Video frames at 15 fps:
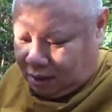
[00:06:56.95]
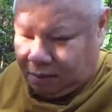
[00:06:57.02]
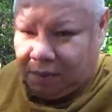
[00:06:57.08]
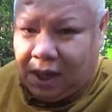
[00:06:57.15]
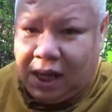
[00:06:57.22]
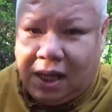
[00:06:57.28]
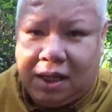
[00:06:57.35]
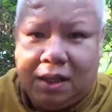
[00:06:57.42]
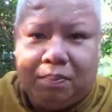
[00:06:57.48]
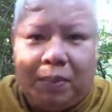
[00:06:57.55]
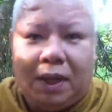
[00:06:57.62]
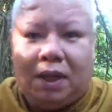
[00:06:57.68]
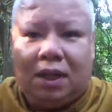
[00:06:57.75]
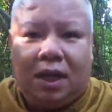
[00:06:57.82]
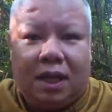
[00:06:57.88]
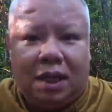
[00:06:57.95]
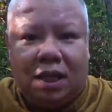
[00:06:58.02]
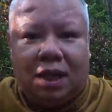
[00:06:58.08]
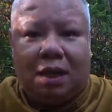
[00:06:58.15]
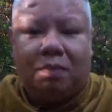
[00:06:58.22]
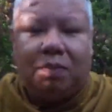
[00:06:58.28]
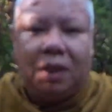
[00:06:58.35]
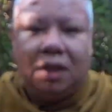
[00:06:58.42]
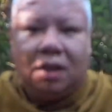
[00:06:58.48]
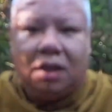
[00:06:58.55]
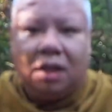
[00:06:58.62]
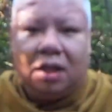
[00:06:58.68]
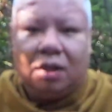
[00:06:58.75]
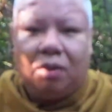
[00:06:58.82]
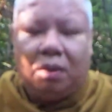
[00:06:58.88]
ก่อนมานี่เป็นนี่ครับเป็น
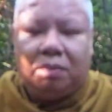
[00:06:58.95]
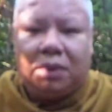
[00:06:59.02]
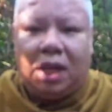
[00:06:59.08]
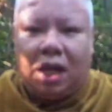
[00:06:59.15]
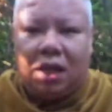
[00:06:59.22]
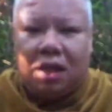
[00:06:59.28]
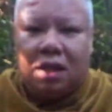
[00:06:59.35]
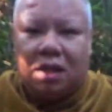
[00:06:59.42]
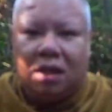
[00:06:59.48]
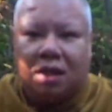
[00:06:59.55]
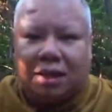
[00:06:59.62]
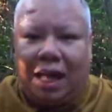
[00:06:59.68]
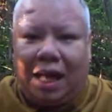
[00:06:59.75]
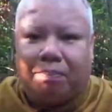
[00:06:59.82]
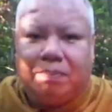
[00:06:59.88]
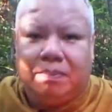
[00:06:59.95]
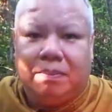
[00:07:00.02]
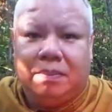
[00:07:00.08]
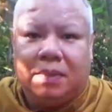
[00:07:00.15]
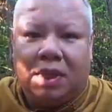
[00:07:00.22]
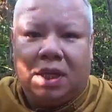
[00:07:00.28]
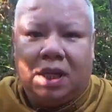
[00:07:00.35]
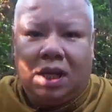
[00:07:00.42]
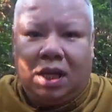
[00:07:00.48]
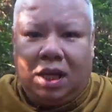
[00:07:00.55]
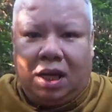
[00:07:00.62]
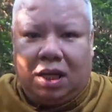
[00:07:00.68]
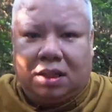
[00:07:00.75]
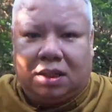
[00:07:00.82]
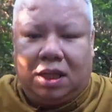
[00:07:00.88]
ความดันแล้วก็ตับ
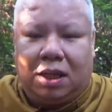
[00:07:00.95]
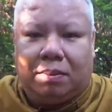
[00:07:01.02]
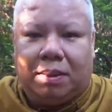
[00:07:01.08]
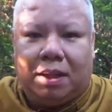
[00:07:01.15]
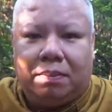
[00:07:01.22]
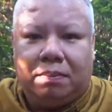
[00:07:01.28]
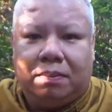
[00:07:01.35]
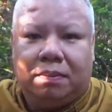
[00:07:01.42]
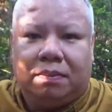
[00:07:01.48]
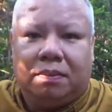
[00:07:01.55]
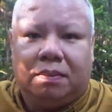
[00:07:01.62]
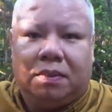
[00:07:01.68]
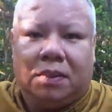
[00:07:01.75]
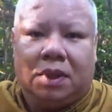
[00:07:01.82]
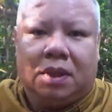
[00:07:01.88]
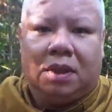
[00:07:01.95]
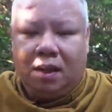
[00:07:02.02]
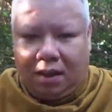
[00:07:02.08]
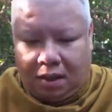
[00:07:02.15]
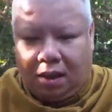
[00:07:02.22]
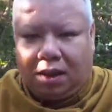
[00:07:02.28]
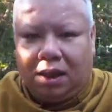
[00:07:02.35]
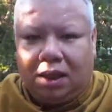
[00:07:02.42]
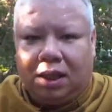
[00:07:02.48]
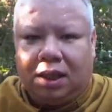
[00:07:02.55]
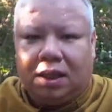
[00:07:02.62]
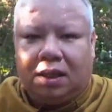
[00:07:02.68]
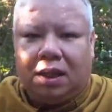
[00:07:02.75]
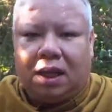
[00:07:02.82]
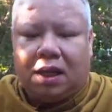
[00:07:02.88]
อักเสบครับตอนนี้
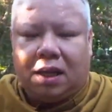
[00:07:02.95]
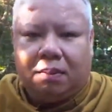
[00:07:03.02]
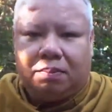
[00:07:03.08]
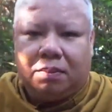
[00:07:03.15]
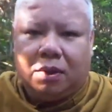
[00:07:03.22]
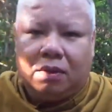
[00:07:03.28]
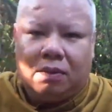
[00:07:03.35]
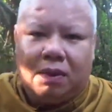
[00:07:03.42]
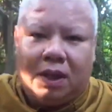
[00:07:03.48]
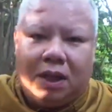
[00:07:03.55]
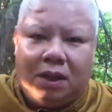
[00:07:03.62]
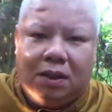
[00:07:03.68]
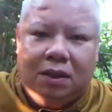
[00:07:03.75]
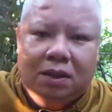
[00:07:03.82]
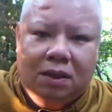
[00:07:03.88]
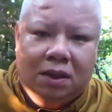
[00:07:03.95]
ดีขึ้นแล้วครับเพราะว่า